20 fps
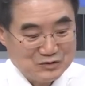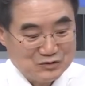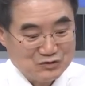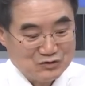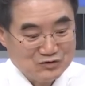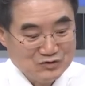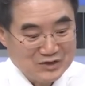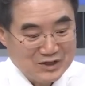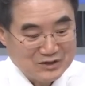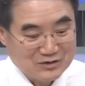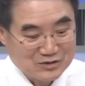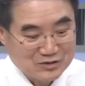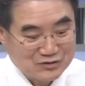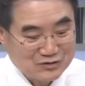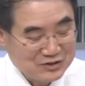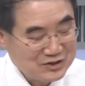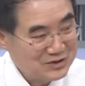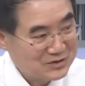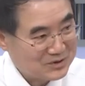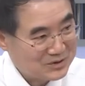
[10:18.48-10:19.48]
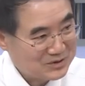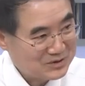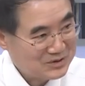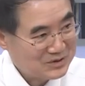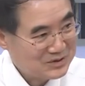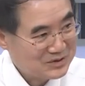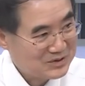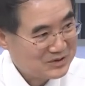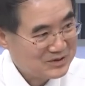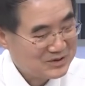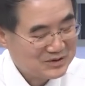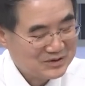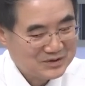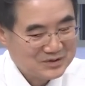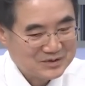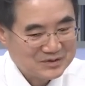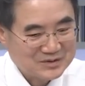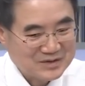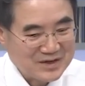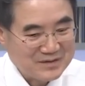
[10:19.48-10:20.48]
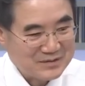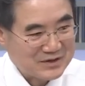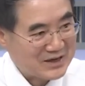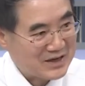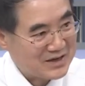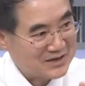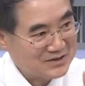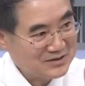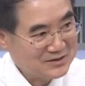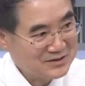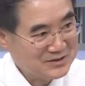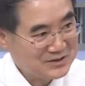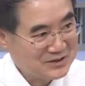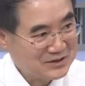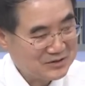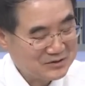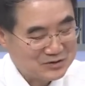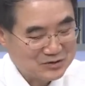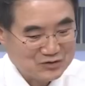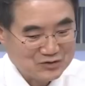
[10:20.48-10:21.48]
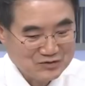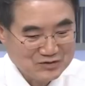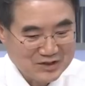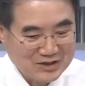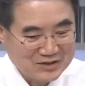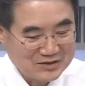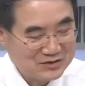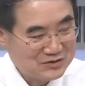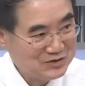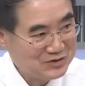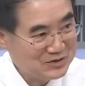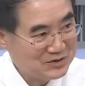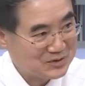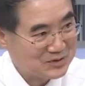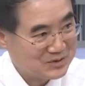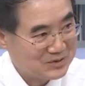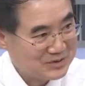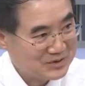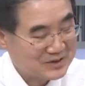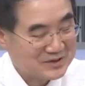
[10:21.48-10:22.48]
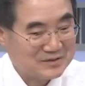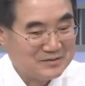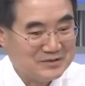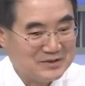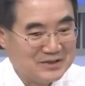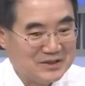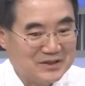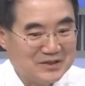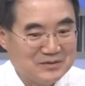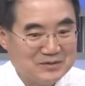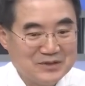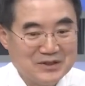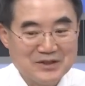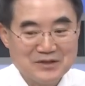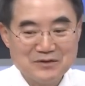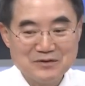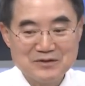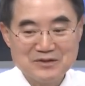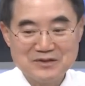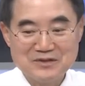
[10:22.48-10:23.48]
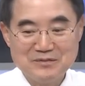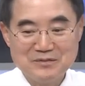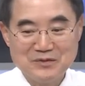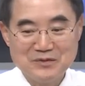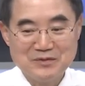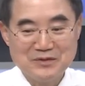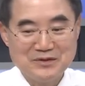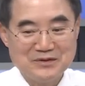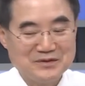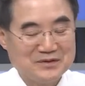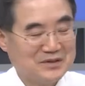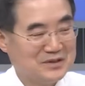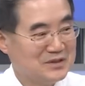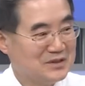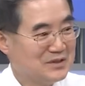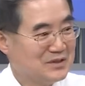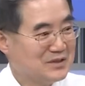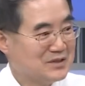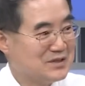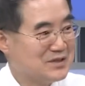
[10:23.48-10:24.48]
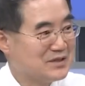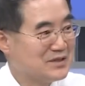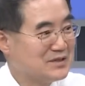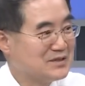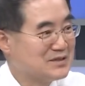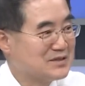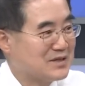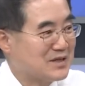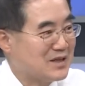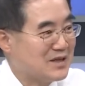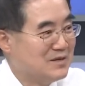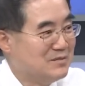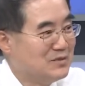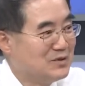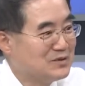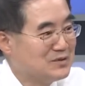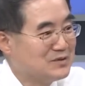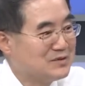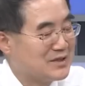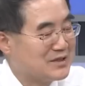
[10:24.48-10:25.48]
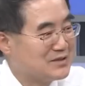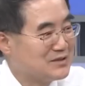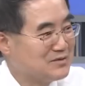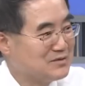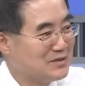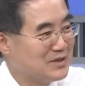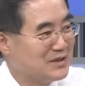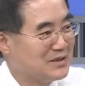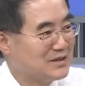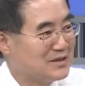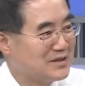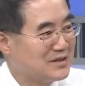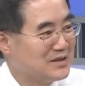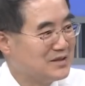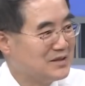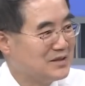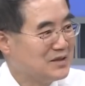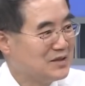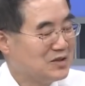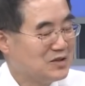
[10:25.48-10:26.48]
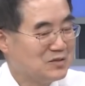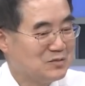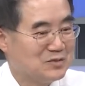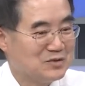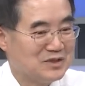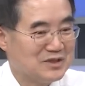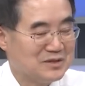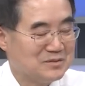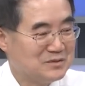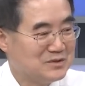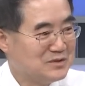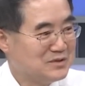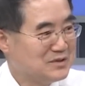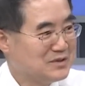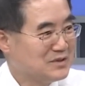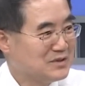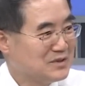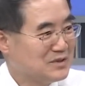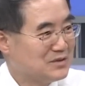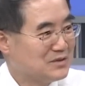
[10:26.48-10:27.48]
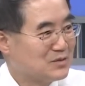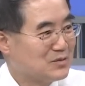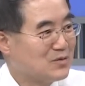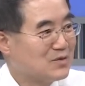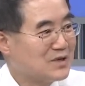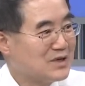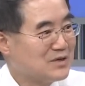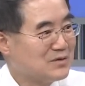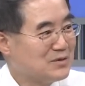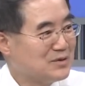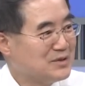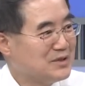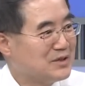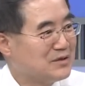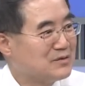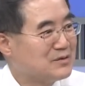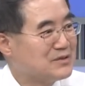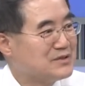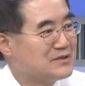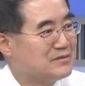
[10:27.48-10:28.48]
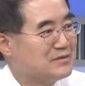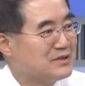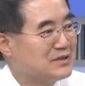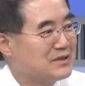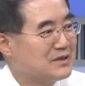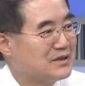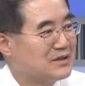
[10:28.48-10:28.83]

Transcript: 중량을 줄이고 그다음에 가격은 그대로고 중량을 줄이고 이런 겁니다. 우리나라도 지금 보면 제가 잘 먹는 과자 중에 하나가 뭐냐면 어, 꽃갈콘이라고 있습니다.